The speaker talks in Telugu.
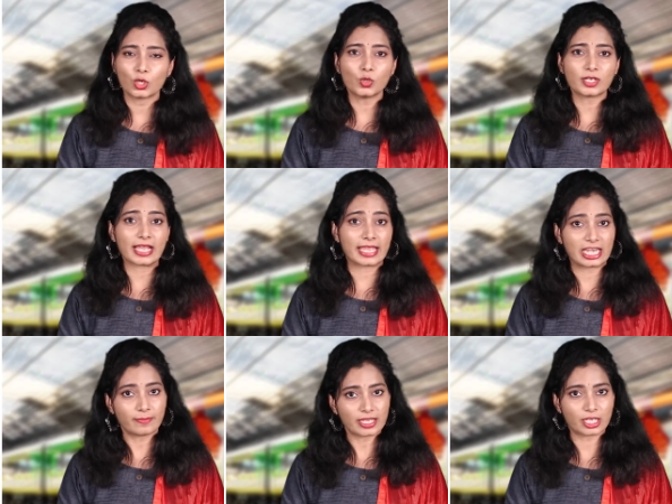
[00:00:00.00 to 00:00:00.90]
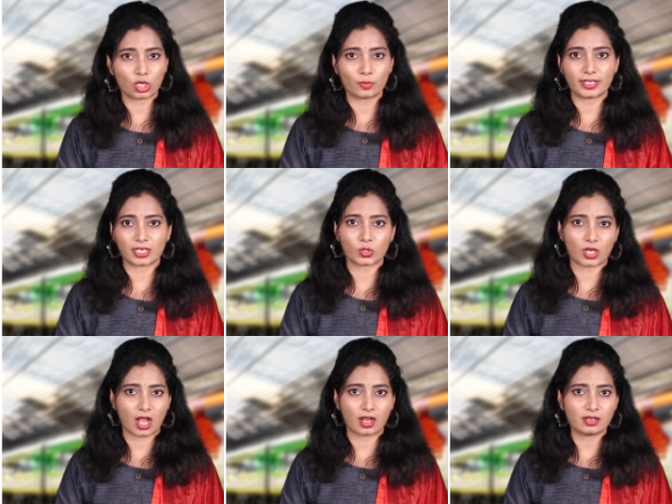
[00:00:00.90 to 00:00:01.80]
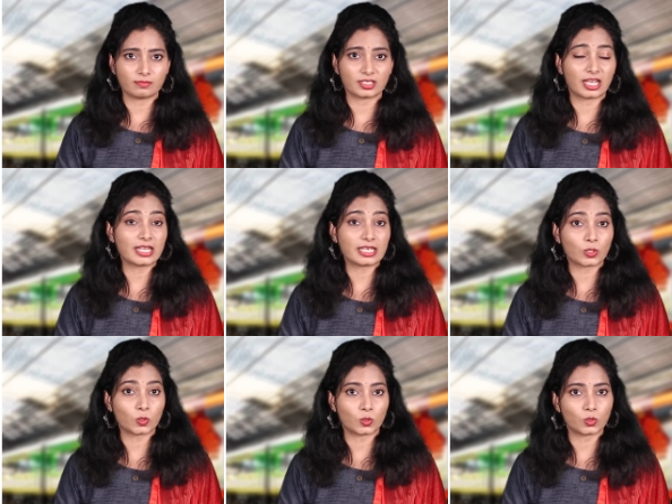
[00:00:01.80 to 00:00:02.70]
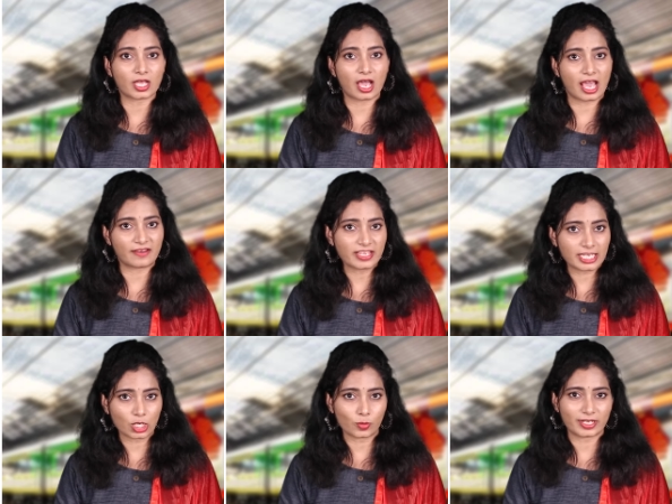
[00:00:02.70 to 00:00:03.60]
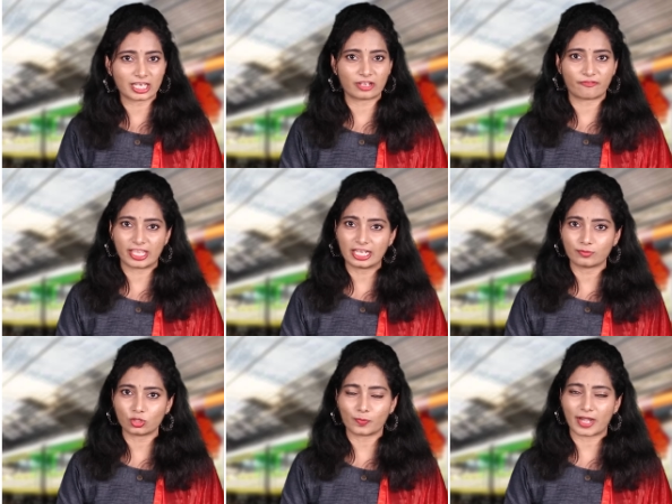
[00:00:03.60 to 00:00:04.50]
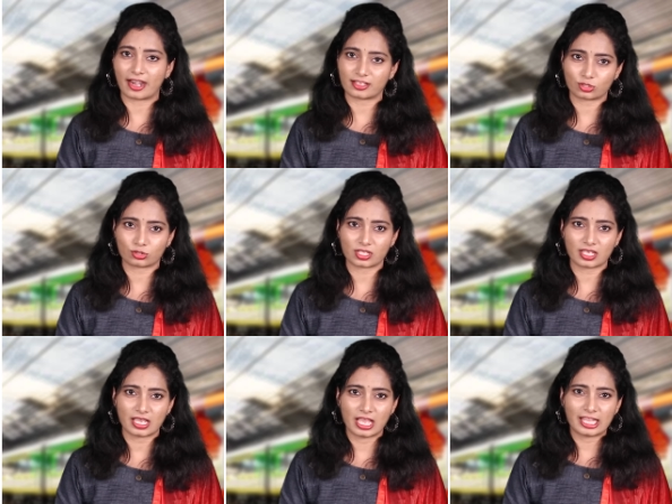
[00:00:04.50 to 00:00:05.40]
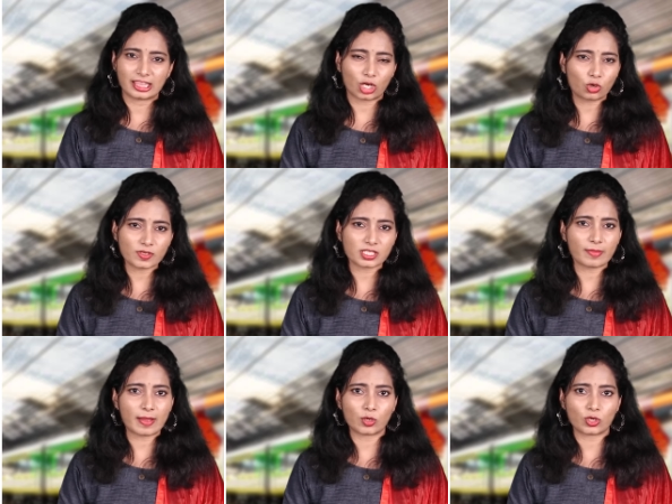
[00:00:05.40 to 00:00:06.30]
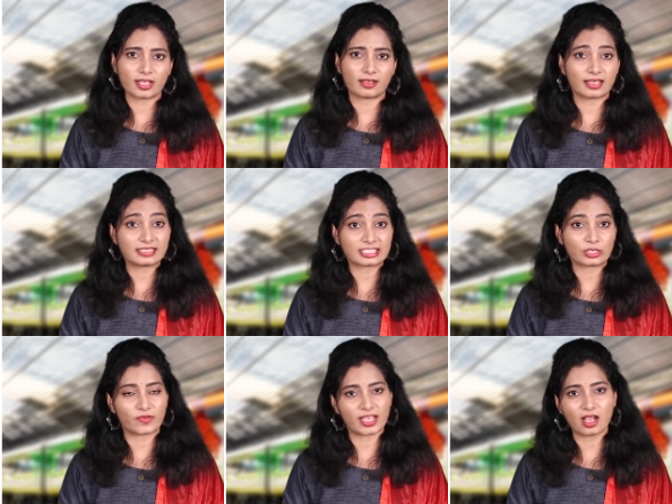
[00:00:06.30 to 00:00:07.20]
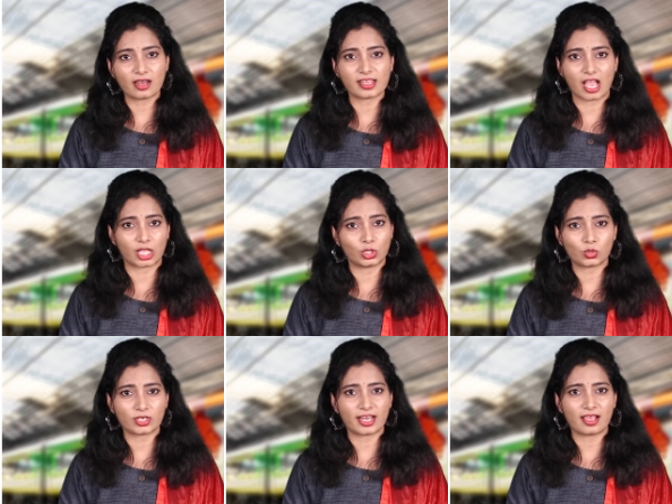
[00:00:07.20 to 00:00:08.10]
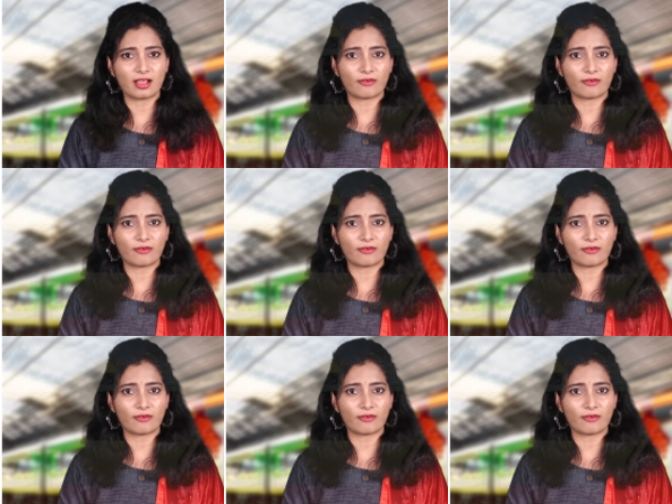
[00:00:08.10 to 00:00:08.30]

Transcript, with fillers: నూట ఎనభై కిలోమీటర్లు కాగా గంటకు నూట అరవై కిలోమీటర్ల వేగంతో ప్రయాణిస్తుంది తక్కువ సమయంలోనే గరిష్ట వేగాన్ని అందుకునేలా